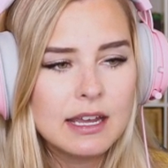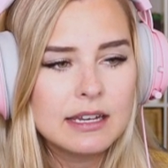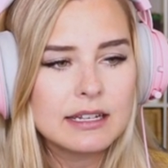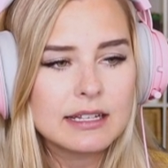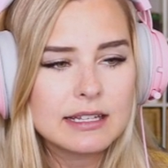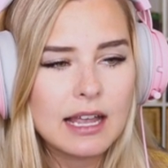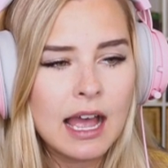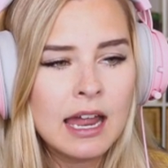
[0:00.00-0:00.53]

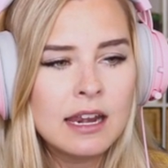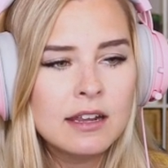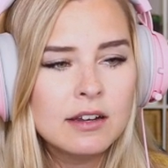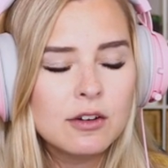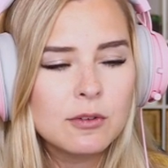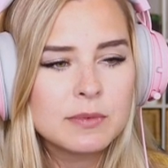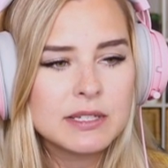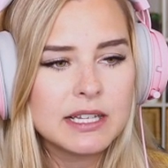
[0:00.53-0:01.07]
das
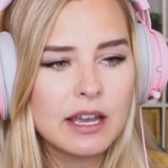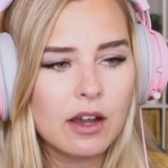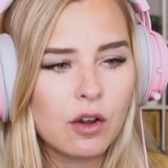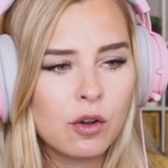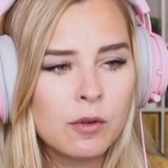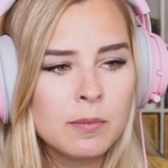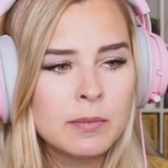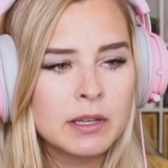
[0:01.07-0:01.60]
alle um sie
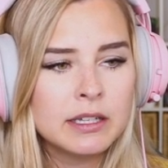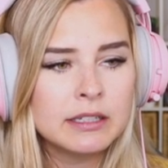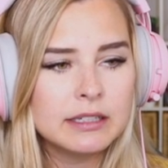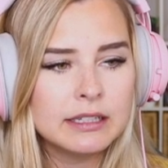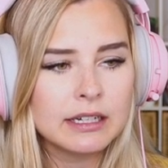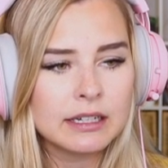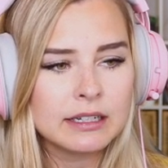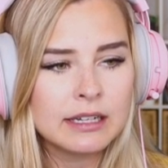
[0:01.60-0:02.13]
herum in
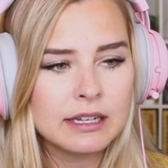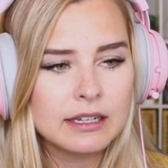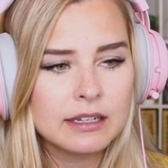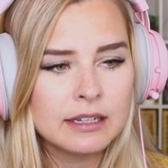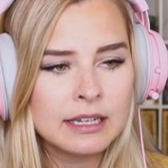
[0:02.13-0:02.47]
ihren